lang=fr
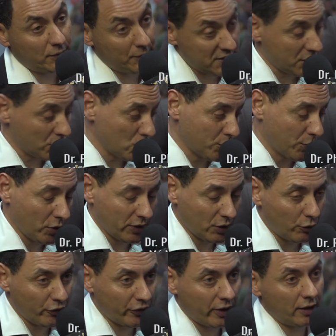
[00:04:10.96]
y a des médecins du sport, des
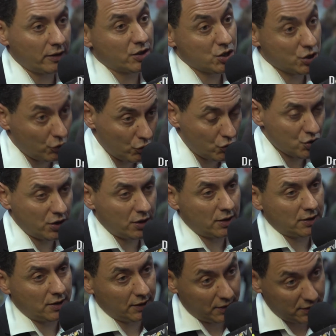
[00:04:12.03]
confrères, des
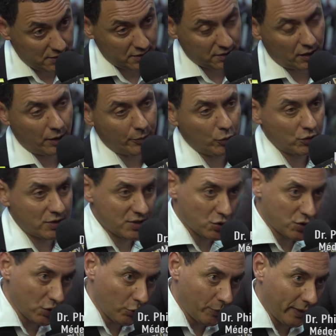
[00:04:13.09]
chirurgiens, des kinésithérapeutes, des
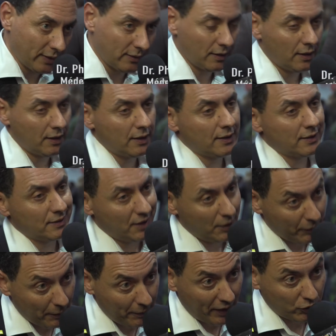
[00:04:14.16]
ostéopathes, des
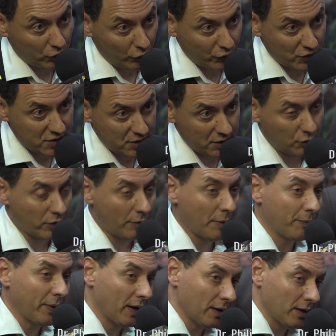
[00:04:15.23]
préparateurs physiques. On a
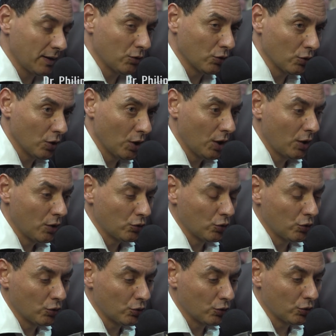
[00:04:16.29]
même parlé de,
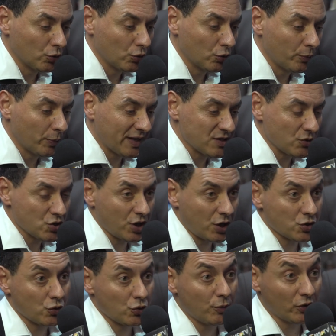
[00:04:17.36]
de prise en
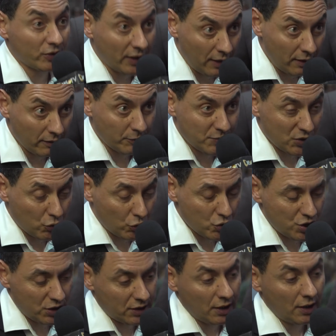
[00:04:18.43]
charge mentale,
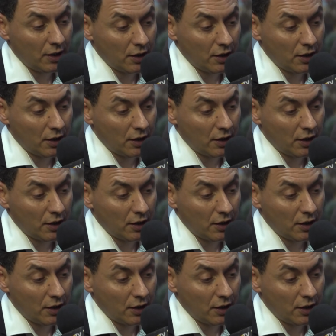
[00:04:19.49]
psychologique.